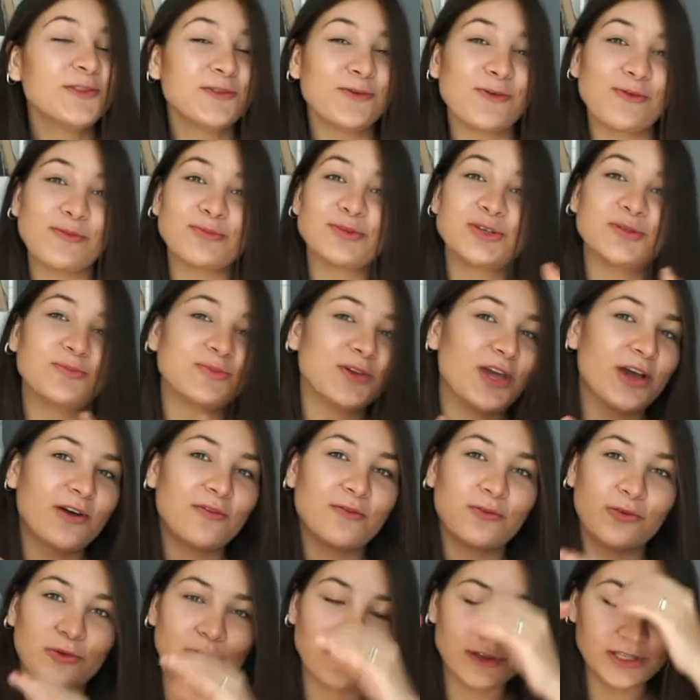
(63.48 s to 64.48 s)
ну, в общем, я
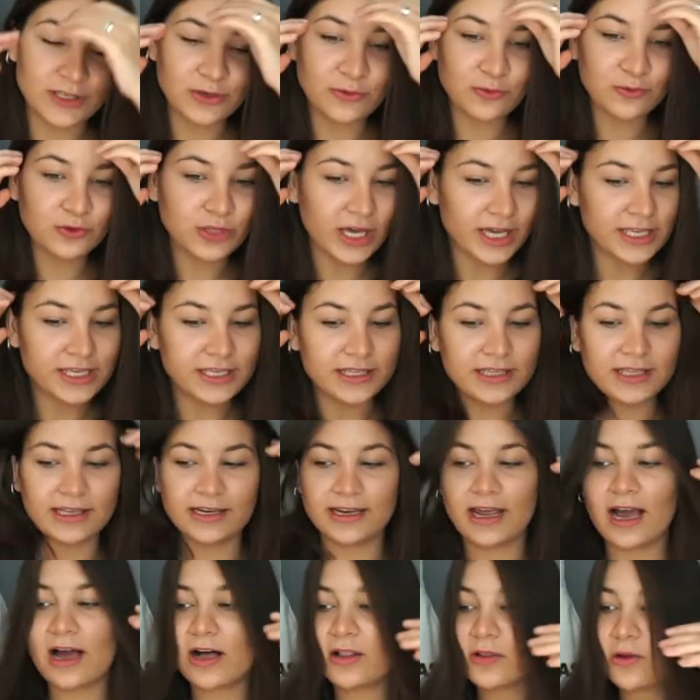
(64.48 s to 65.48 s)
его никуда не
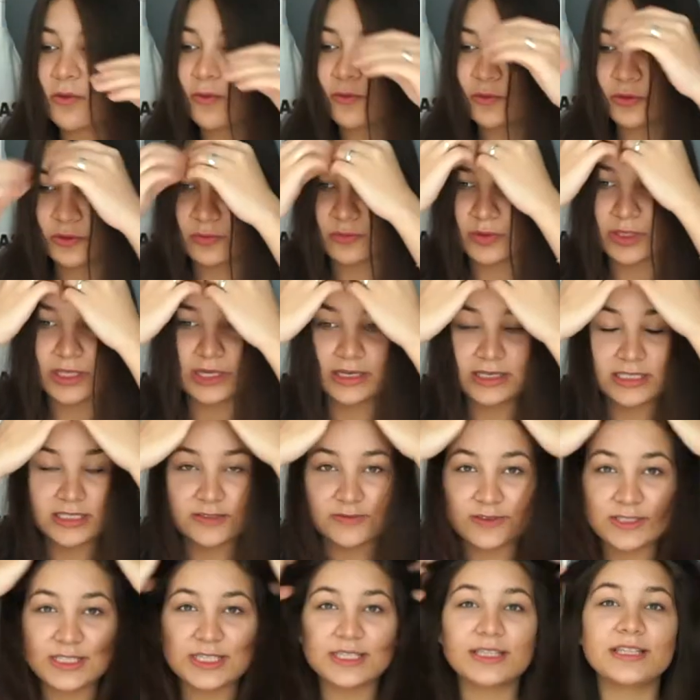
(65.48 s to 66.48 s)
ныряла, он у меня с
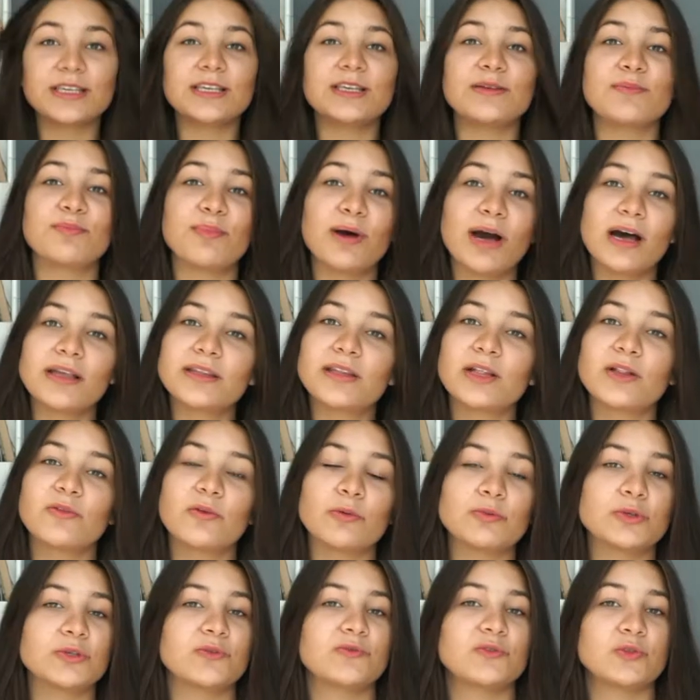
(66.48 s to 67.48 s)
высоты не падал, в
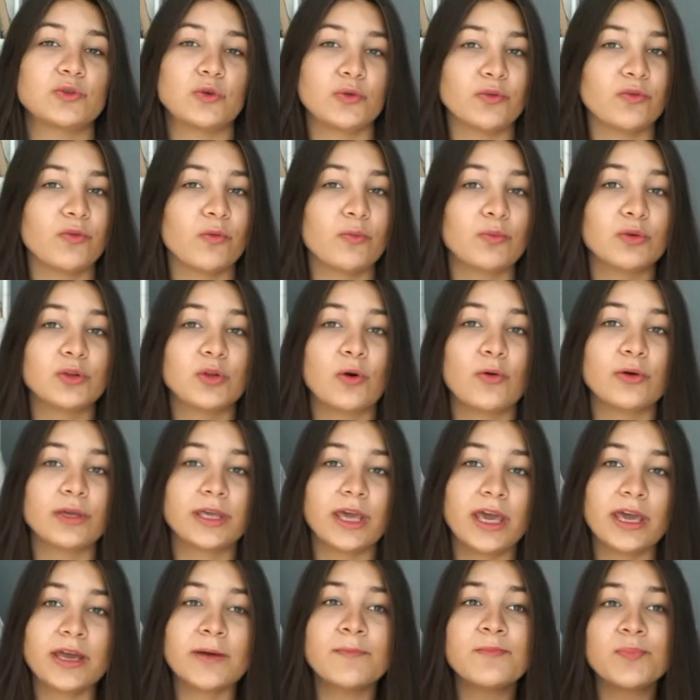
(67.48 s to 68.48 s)
общем, все у него было
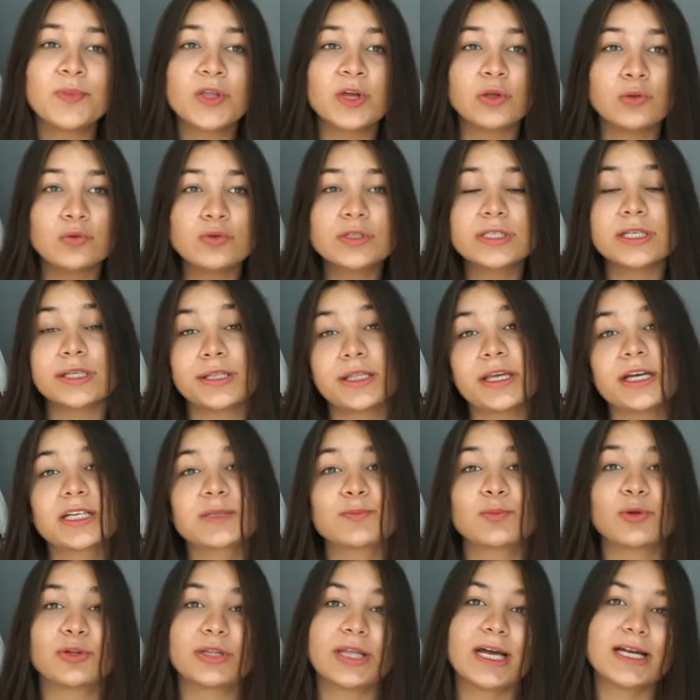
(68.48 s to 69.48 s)
окей, ну, следы
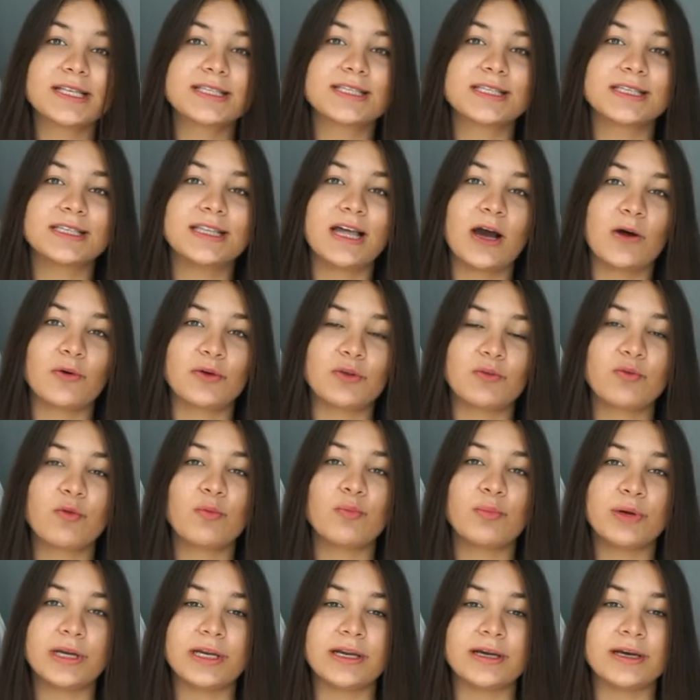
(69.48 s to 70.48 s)
эксплуатации, да, у него
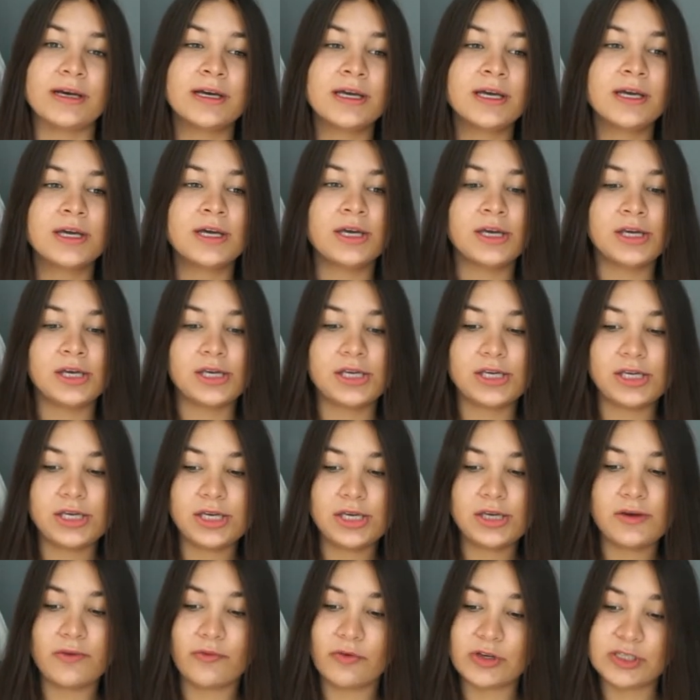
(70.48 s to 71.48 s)
были.
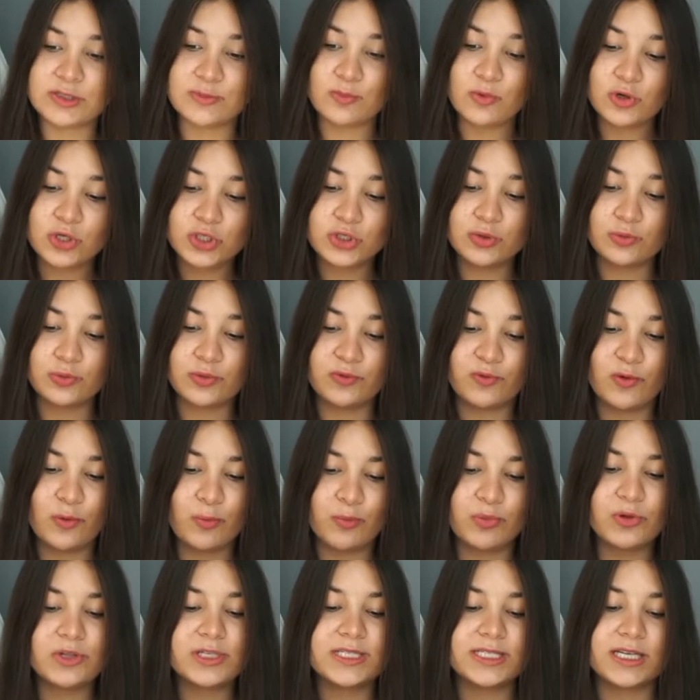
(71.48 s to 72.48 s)
И, возможно, у него
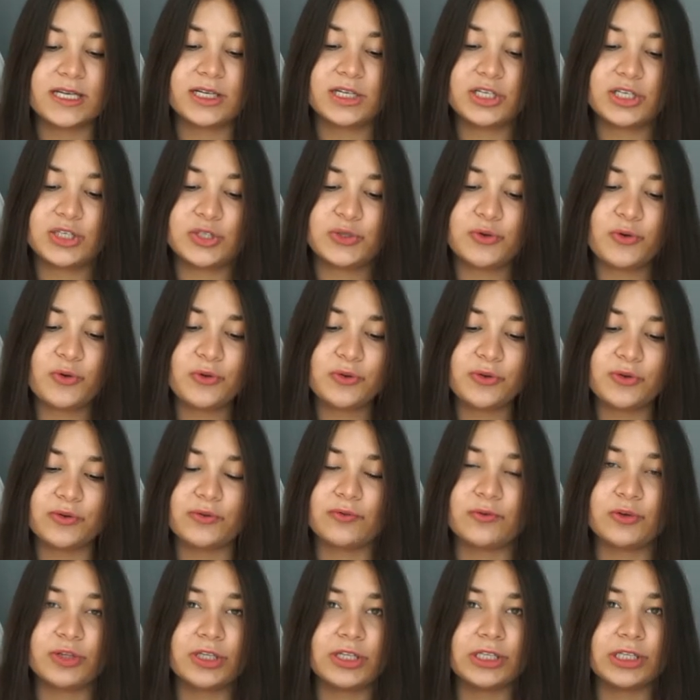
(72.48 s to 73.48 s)
был загрязнен
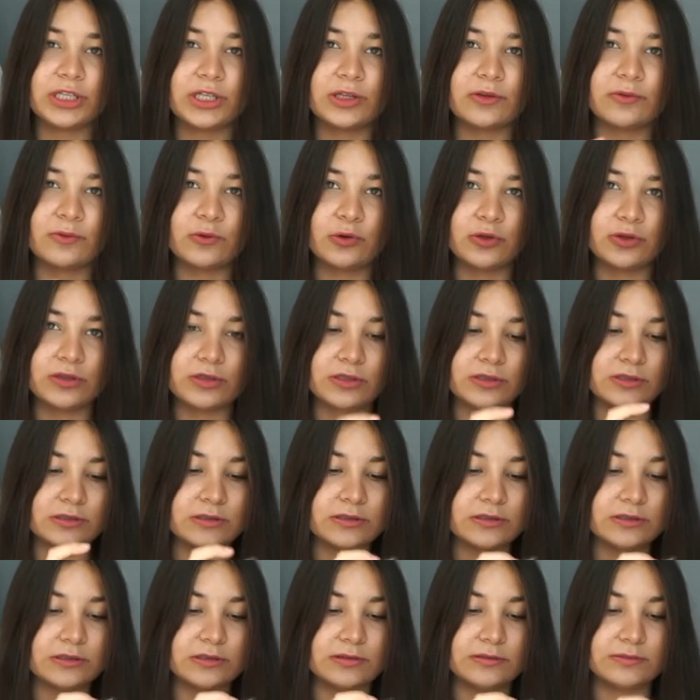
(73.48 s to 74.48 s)
вот этот вот,
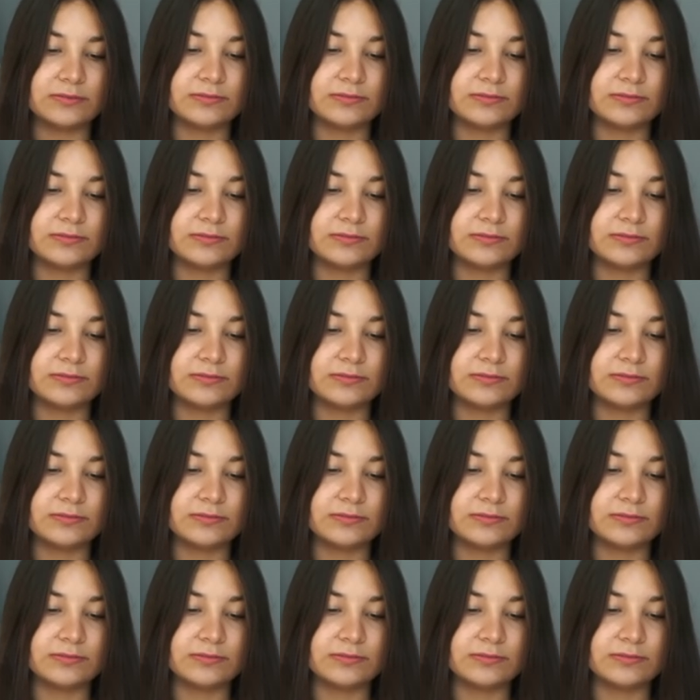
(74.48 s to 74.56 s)
э,